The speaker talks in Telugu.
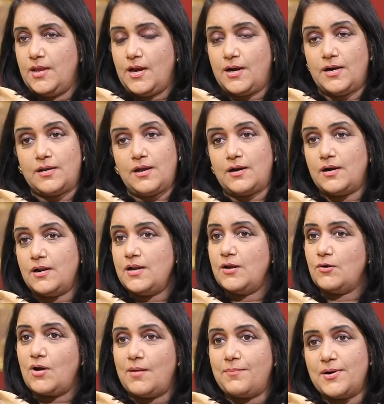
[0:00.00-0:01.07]
ఎక్కడికక్కడ
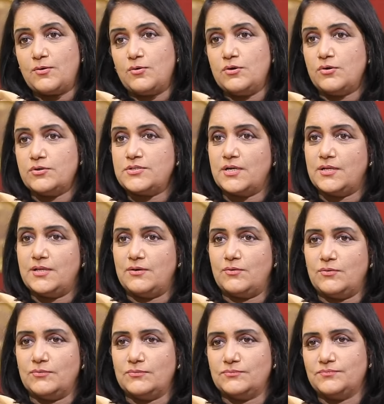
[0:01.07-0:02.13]
నేను కాపాడుకుంటూ వచ్చాడు
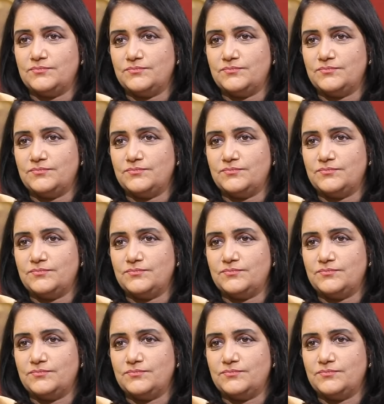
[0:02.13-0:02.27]
దేవుడు